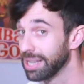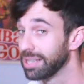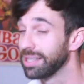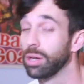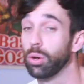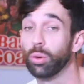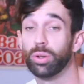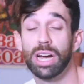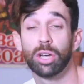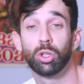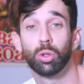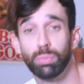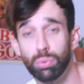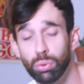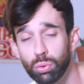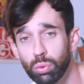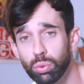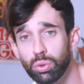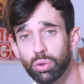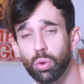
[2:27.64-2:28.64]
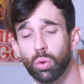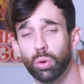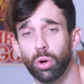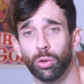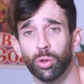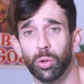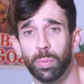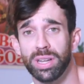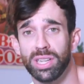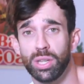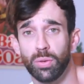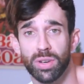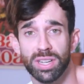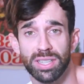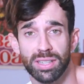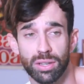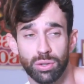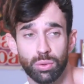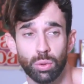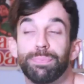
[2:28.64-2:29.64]
C'est le cas de beaucoup de slogans de
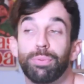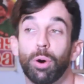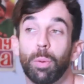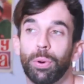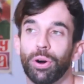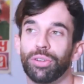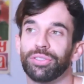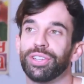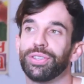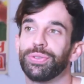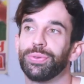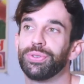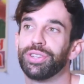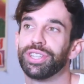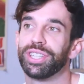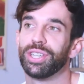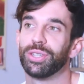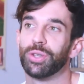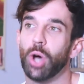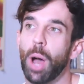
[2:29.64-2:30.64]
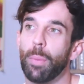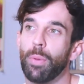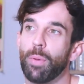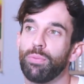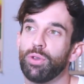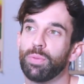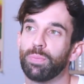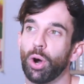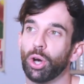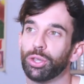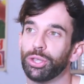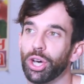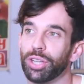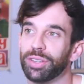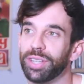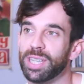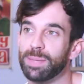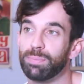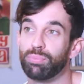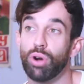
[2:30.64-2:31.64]
manifestation. pour prendre des sujets qui sont un peu plus porteurs
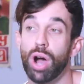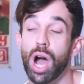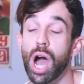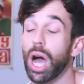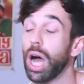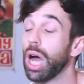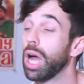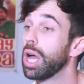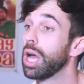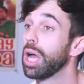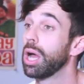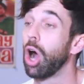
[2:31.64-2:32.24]
d'espoir.